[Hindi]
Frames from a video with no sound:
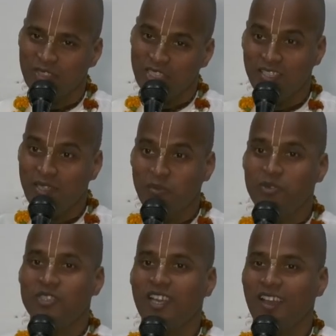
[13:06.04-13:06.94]
इसलिए
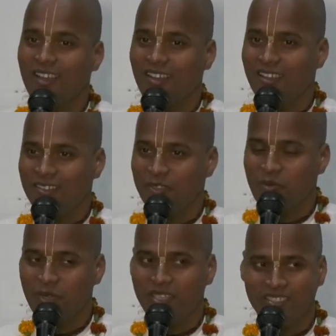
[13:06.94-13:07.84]
पूछा तो
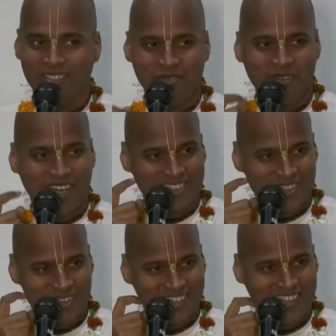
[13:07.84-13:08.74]
परीक्षित महाराज
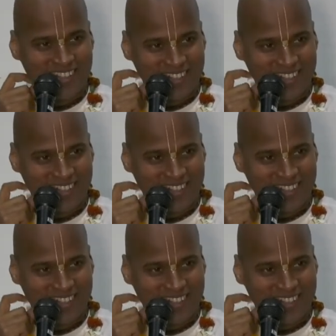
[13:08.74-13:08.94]
कौन है